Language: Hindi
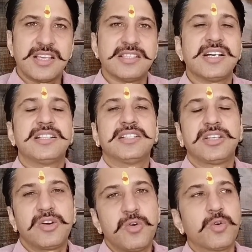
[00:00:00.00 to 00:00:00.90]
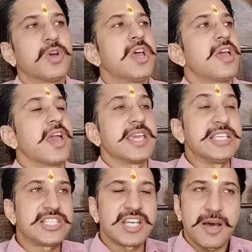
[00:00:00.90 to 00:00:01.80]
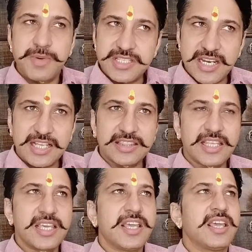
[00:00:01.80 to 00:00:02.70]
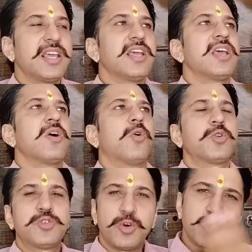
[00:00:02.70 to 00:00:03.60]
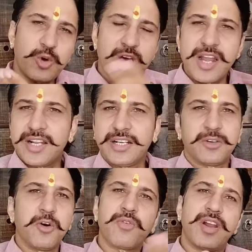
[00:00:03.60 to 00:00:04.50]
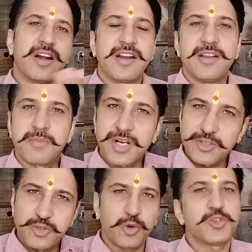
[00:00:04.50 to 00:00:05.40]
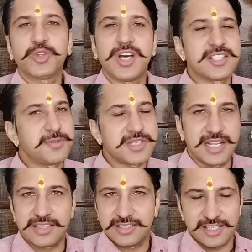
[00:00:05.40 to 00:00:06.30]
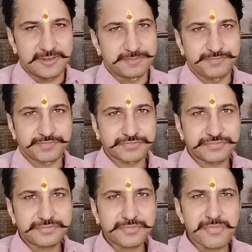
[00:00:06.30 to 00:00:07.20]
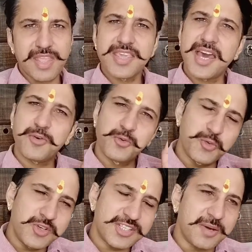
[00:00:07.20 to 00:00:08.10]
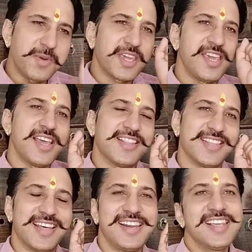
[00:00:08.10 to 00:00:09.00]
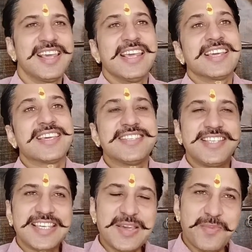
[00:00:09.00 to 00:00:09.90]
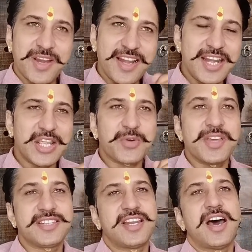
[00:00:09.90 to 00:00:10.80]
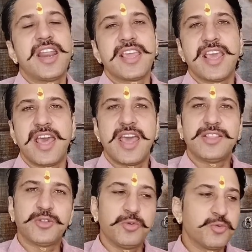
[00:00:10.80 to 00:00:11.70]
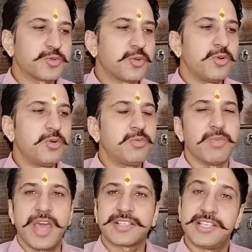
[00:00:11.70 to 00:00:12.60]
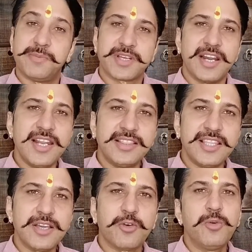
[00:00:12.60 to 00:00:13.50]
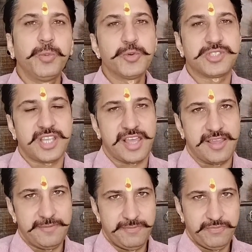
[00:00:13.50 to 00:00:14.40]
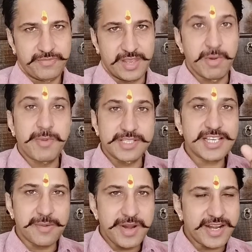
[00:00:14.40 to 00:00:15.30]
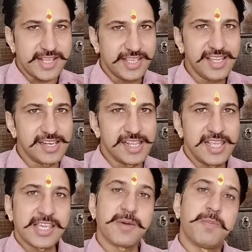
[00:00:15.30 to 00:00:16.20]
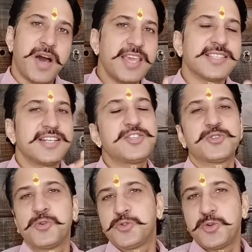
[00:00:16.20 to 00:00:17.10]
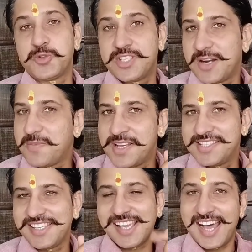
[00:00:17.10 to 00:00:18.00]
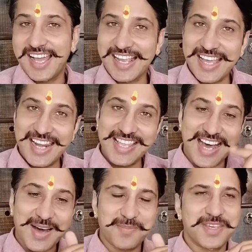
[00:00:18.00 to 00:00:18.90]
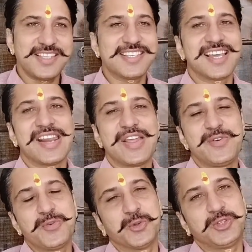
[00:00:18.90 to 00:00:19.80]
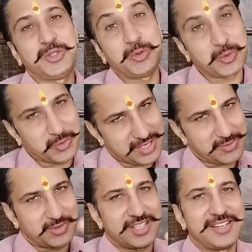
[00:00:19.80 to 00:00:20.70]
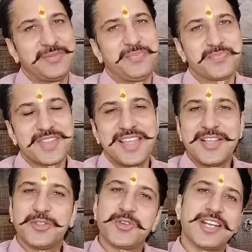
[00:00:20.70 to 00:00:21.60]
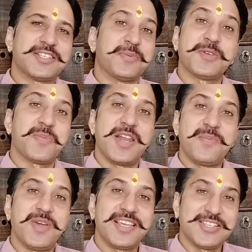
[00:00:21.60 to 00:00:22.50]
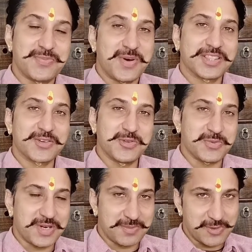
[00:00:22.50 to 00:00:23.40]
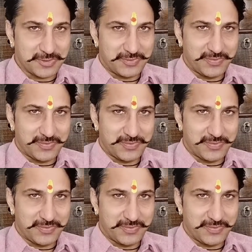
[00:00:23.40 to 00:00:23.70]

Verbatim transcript: ज़्यादातर लोग या इंस्टा भी चलाते हैं और जो जो है टिकटॉक फलाना डिमका जो जो था सब चलाते थे यार उन सब के अंदर किसी की फ्रेंड रिक्वेस्ट आ रही है तो उसको एक्सेप्ट कर लेते हैं कौन पूछता है मेरे पास ये कमेंट आए थे कल कि बाई चांस सोचो शर्मा जी अगर आपकी जगह रेनू होती तो क्या होता तो यार सबसे पहले मेरी इस बात को जवाब दो